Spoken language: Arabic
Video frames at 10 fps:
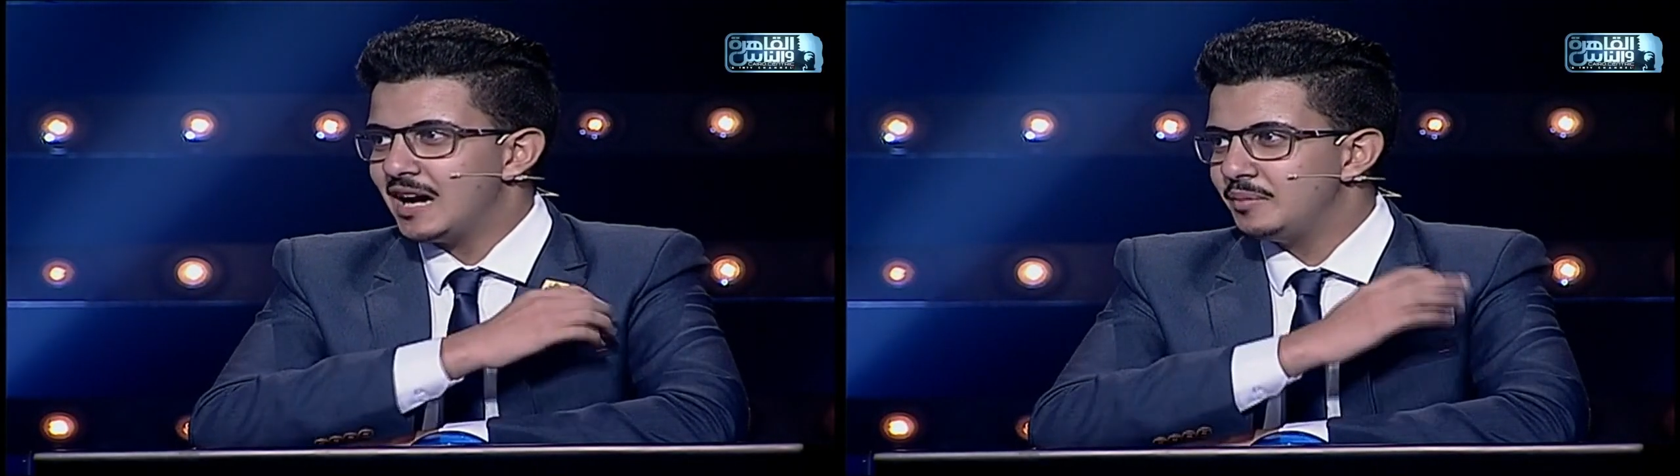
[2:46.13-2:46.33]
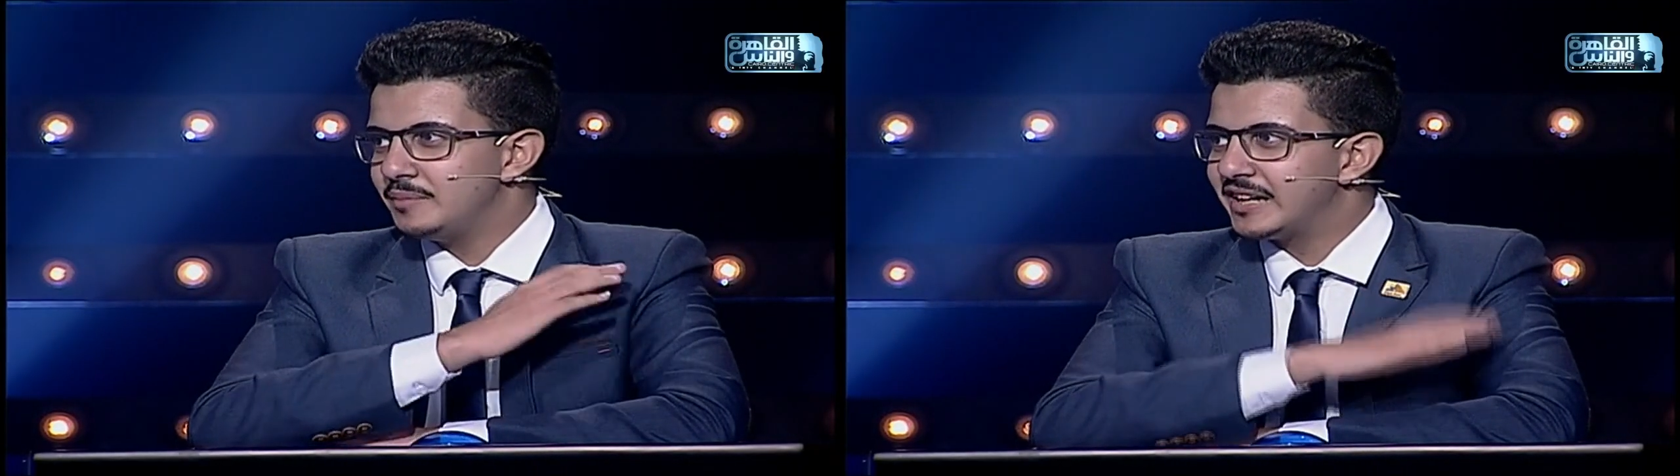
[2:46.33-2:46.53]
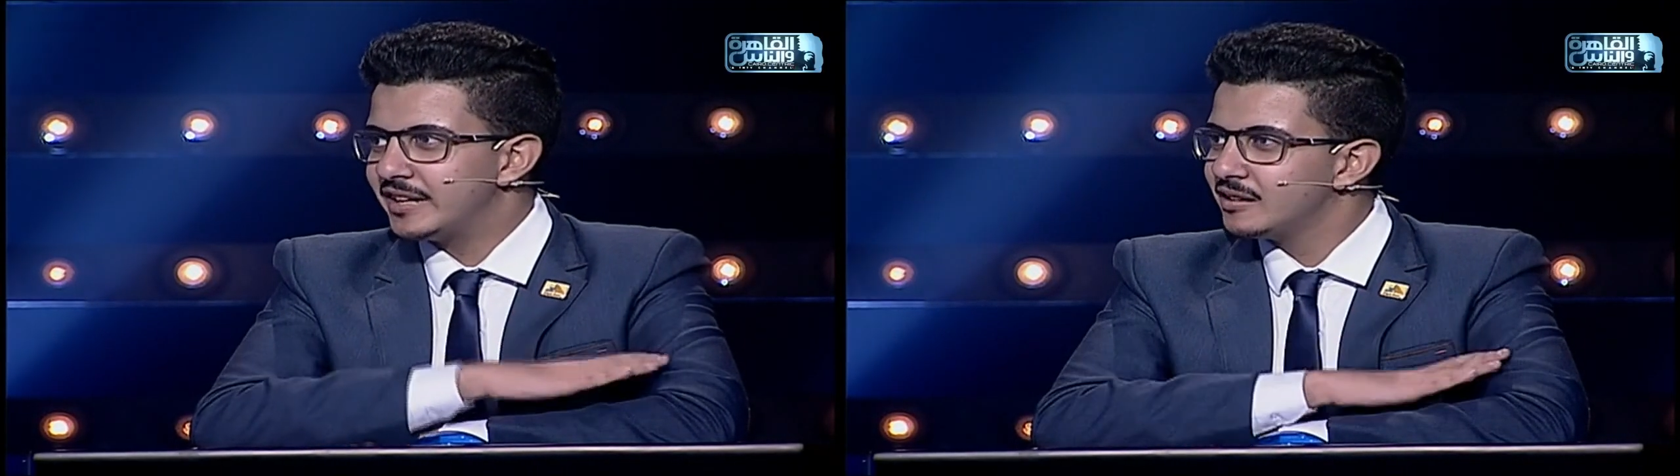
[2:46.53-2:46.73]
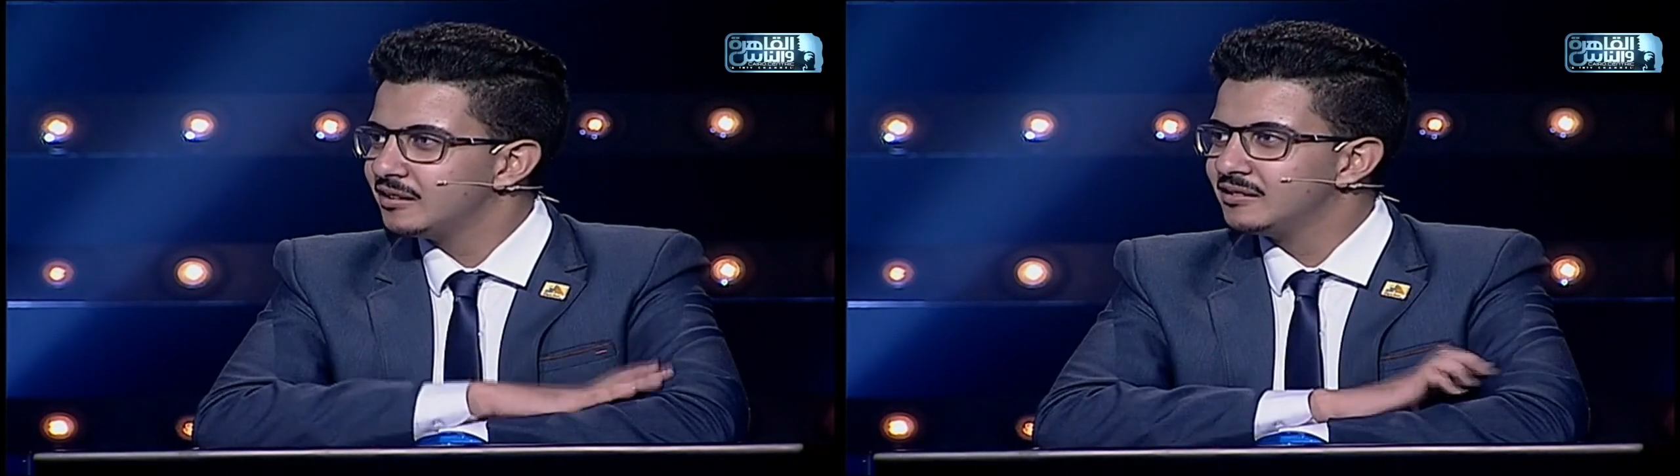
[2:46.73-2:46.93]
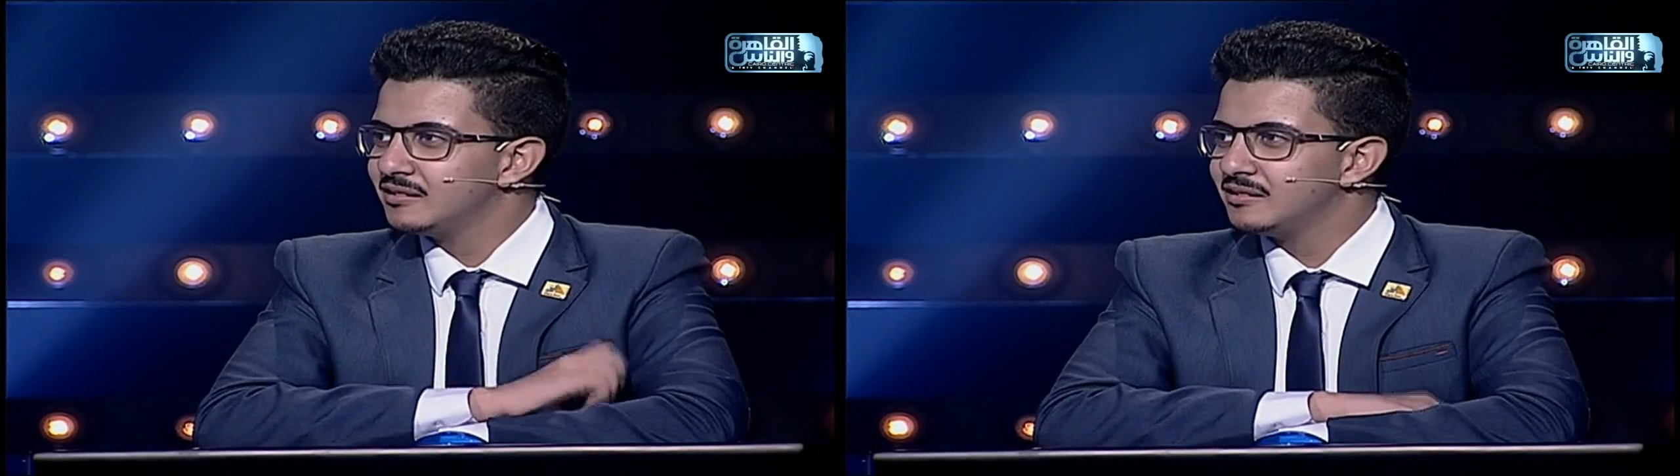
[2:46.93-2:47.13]
حابب المجال
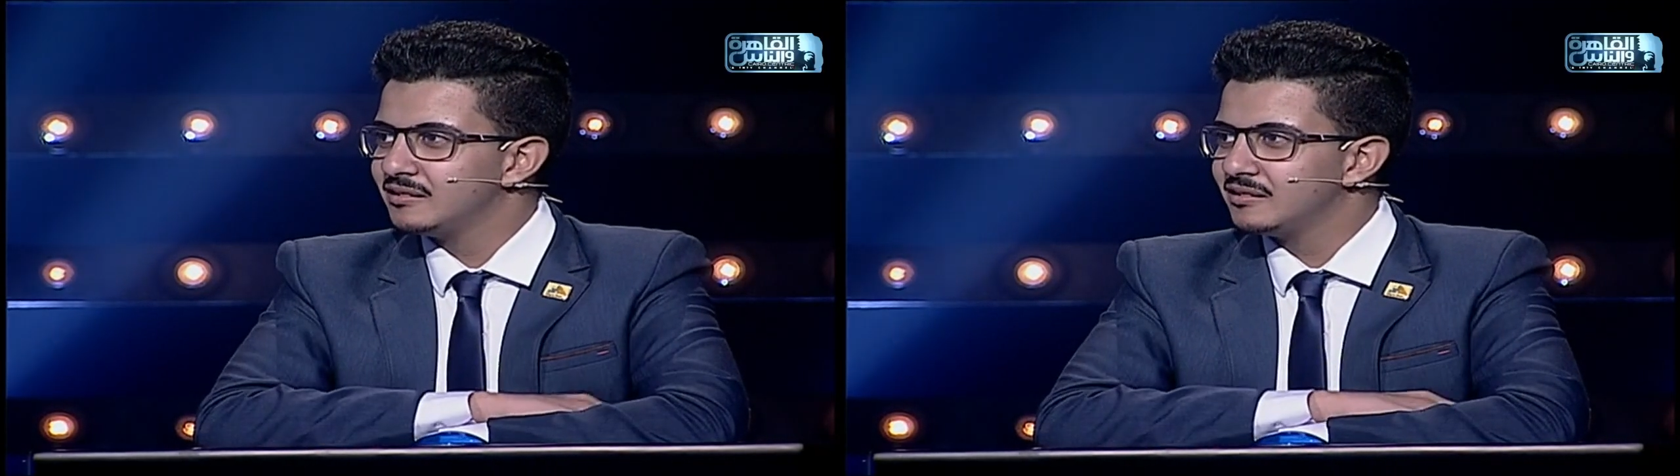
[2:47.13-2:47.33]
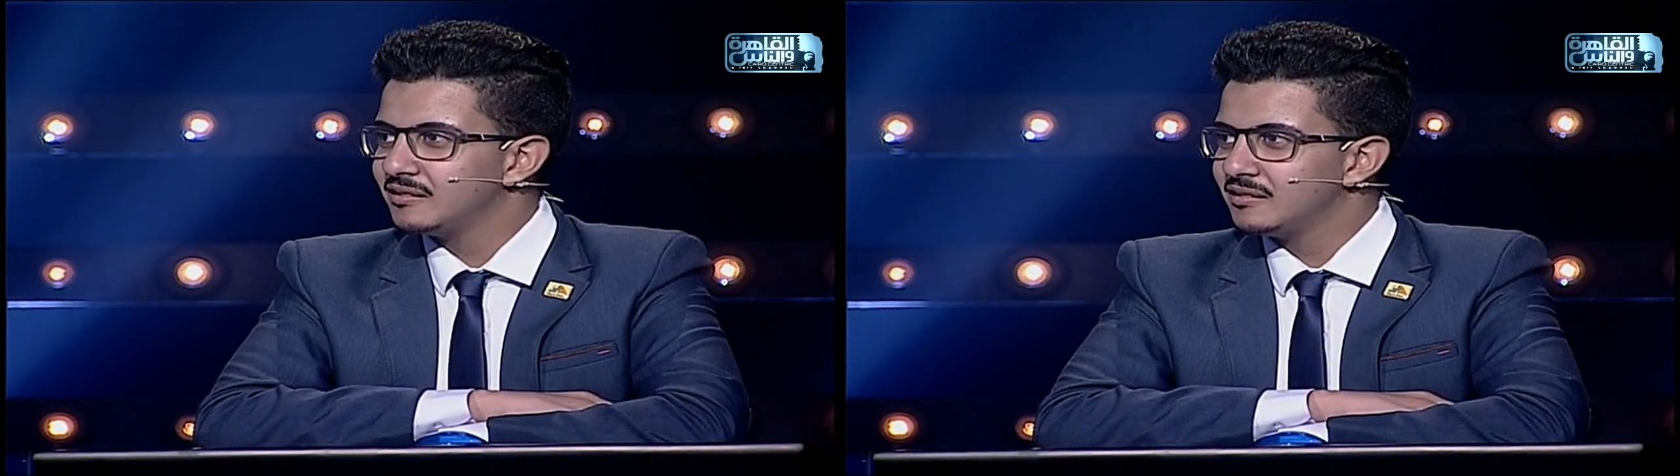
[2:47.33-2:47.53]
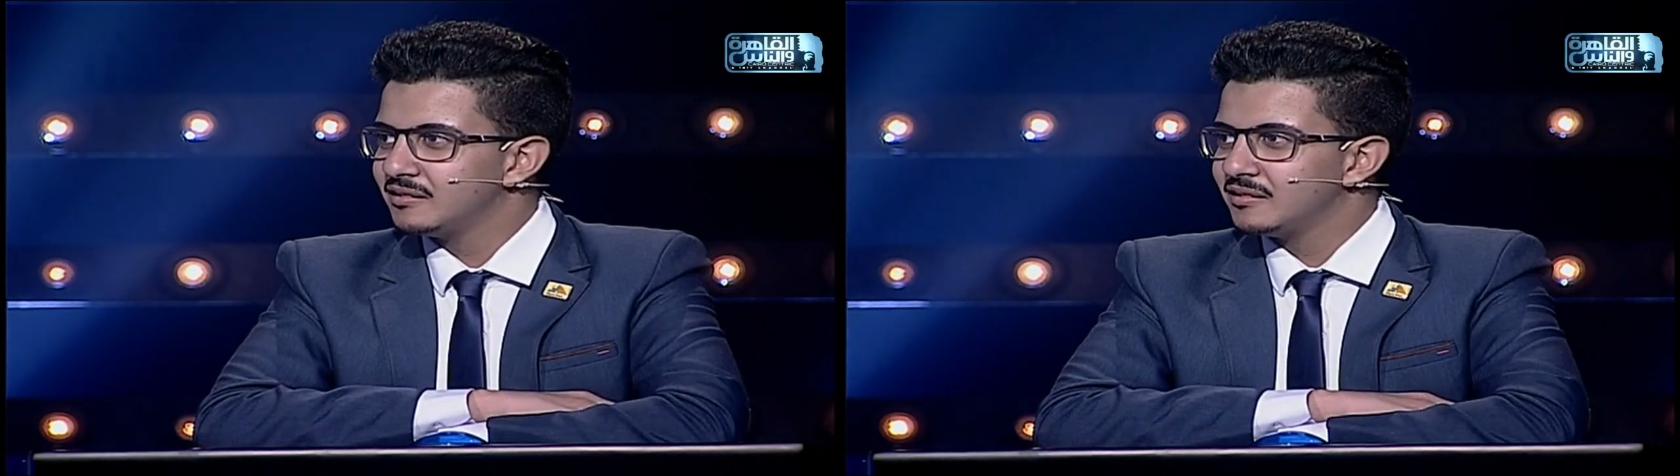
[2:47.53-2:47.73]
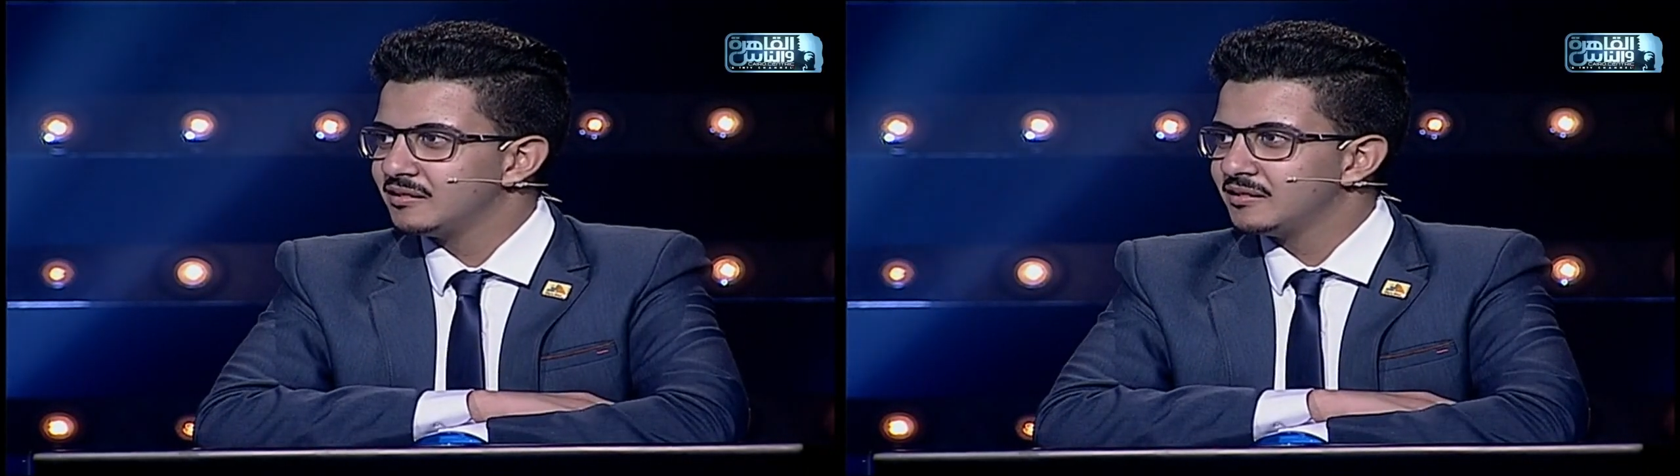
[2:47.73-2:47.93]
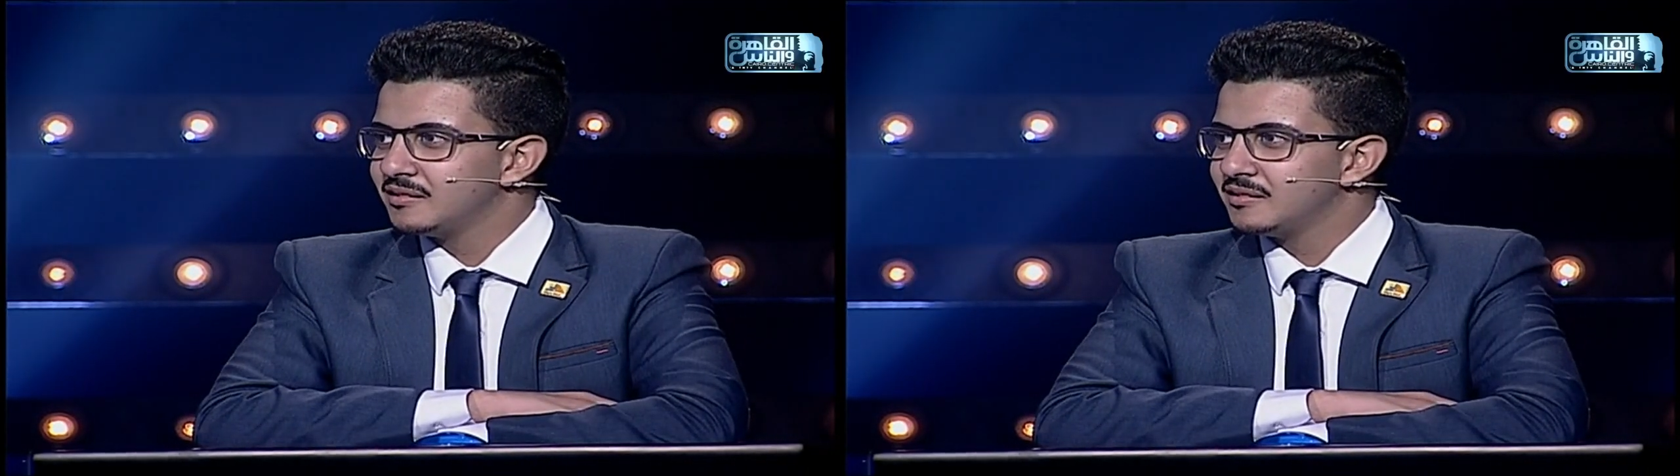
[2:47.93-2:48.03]
هشام